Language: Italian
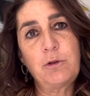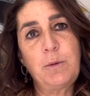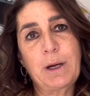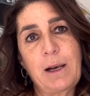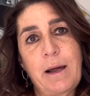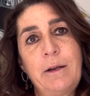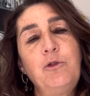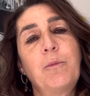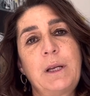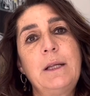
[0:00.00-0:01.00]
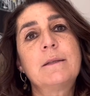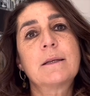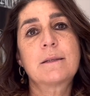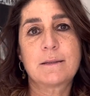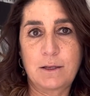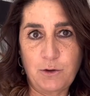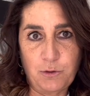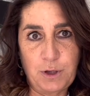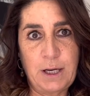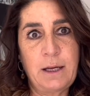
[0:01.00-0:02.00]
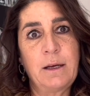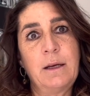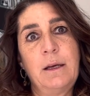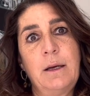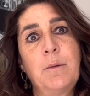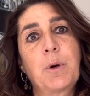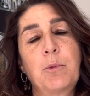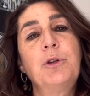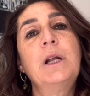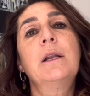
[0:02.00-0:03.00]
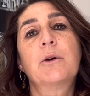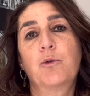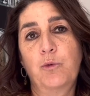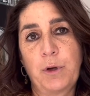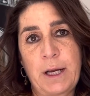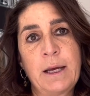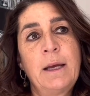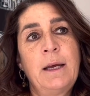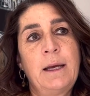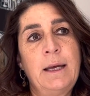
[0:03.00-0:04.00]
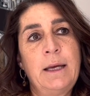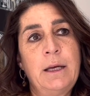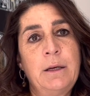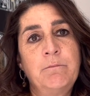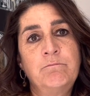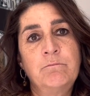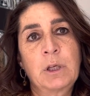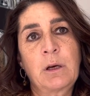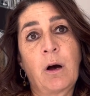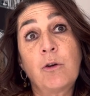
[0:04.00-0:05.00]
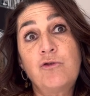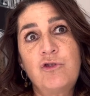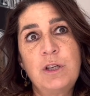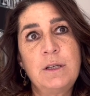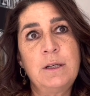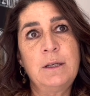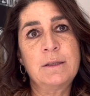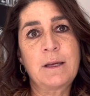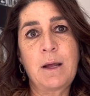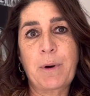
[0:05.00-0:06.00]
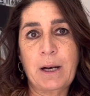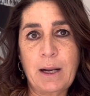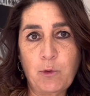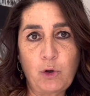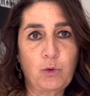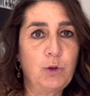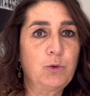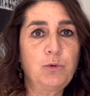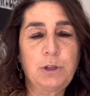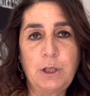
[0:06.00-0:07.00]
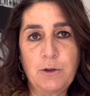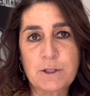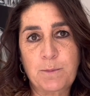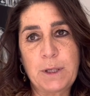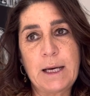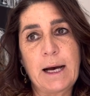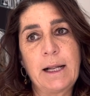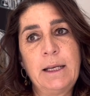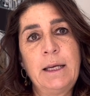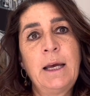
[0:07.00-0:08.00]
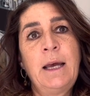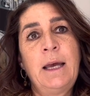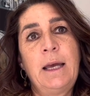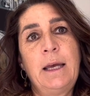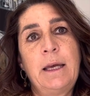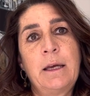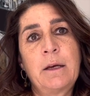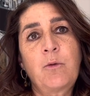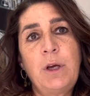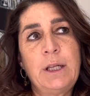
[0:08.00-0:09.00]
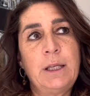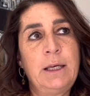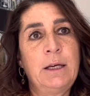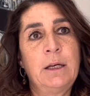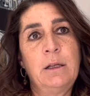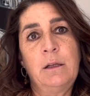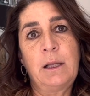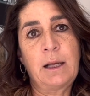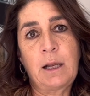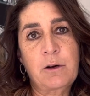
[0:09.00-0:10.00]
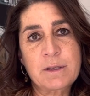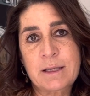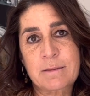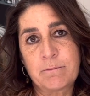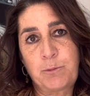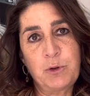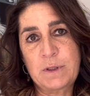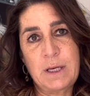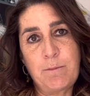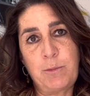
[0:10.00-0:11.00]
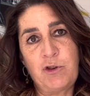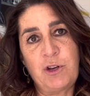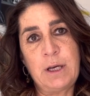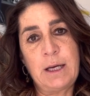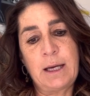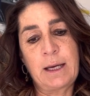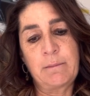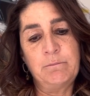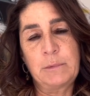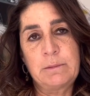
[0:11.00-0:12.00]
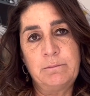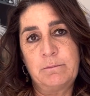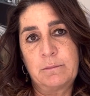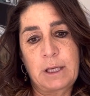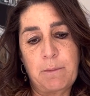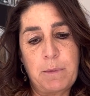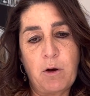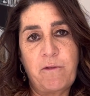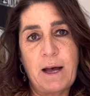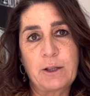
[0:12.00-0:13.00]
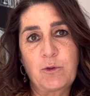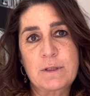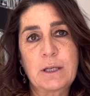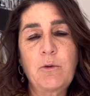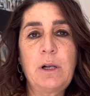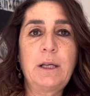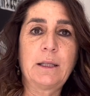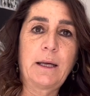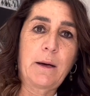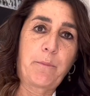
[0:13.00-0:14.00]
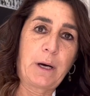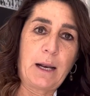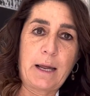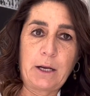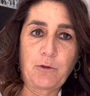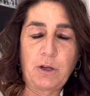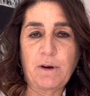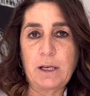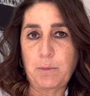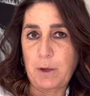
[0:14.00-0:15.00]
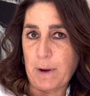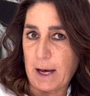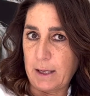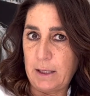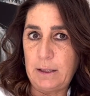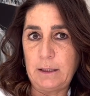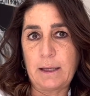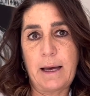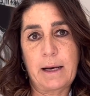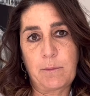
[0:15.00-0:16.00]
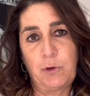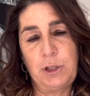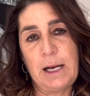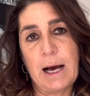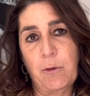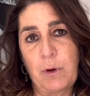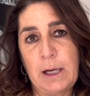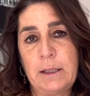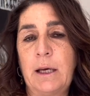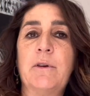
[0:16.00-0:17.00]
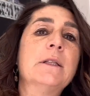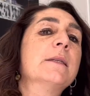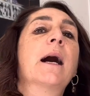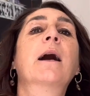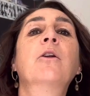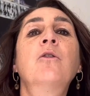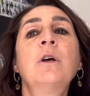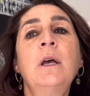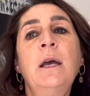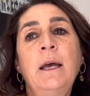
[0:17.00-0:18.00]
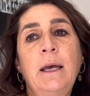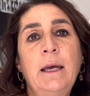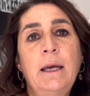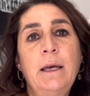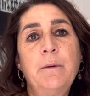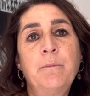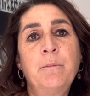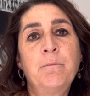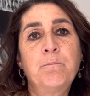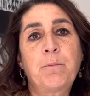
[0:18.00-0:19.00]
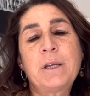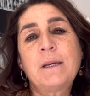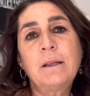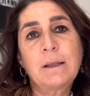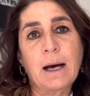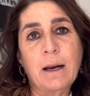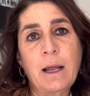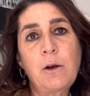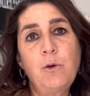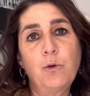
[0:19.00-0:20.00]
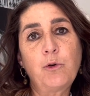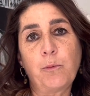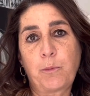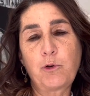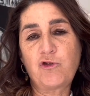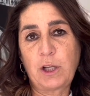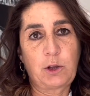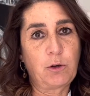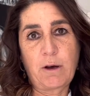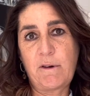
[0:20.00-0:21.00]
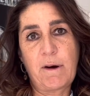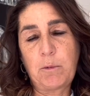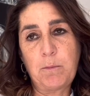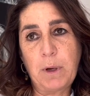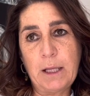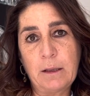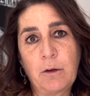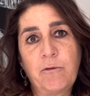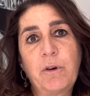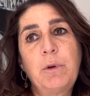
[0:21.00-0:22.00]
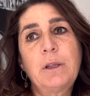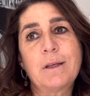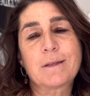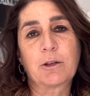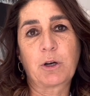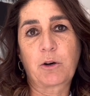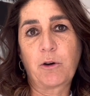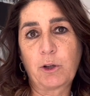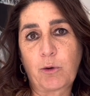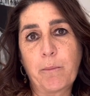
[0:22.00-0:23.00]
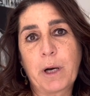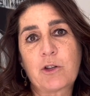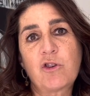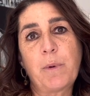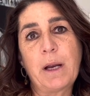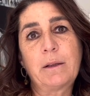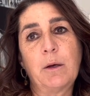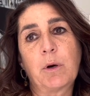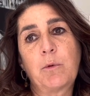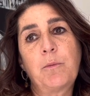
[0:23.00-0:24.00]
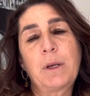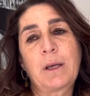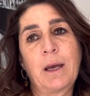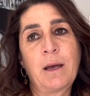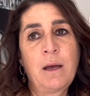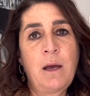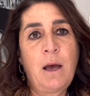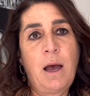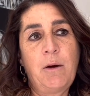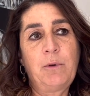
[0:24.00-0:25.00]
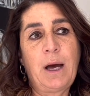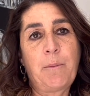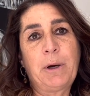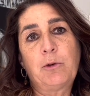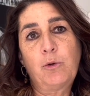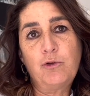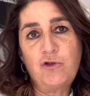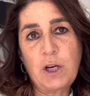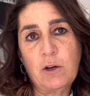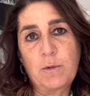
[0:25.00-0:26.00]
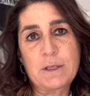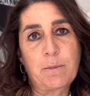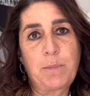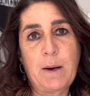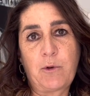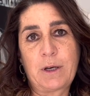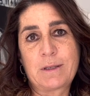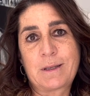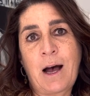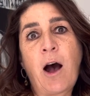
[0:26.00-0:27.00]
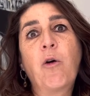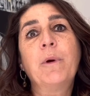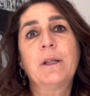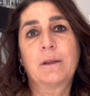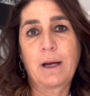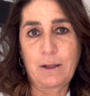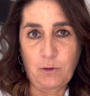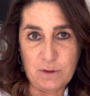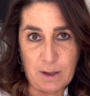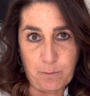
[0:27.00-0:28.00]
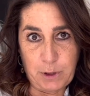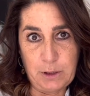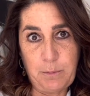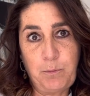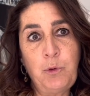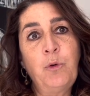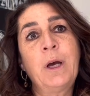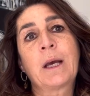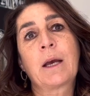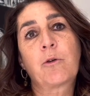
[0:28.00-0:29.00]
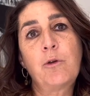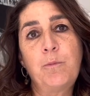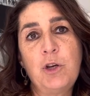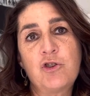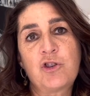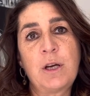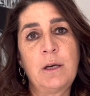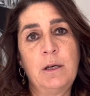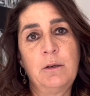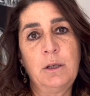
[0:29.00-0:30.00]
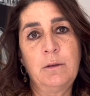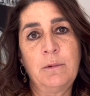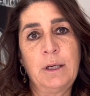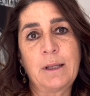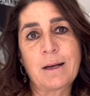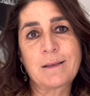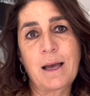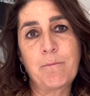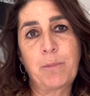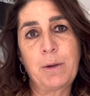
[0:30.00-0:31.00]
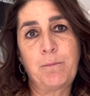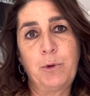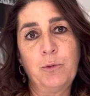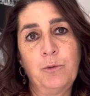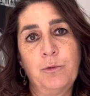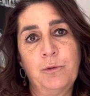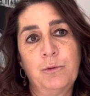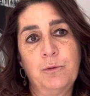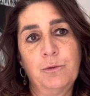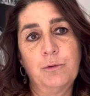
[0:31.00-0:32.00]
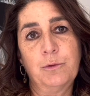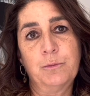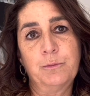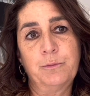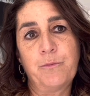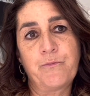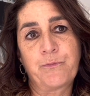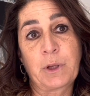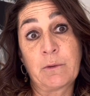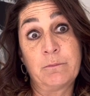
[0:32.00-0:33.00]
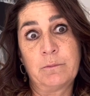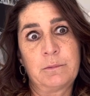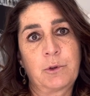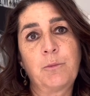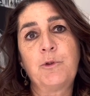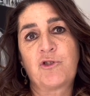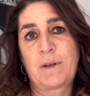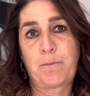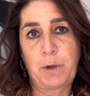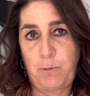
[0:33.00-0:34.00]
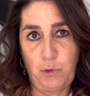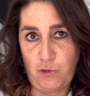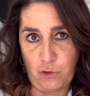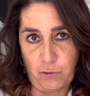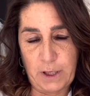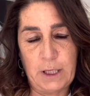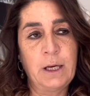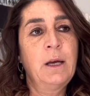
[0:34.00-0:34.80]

di parlare di umanizzazione eh, proprio delle cure. E, ehm, oggi se ne parla molto in tutti gli ospedali e quindi eh, la, la cosa più semplice mm, mm, che abbiamo fatto è stata quella di andare a parlare con i vari primari di Teramo, di L'Aquila, di Avezzano, e mm, presentare a loro il progetto che avevamo in mente. Ovviamente è stato accolto a braccia aperte proprio perché è una patologia, come sappiamo, che sta aumentando sempre di più e che colpisce eh, età sempre più eh, complice sempre più giovani.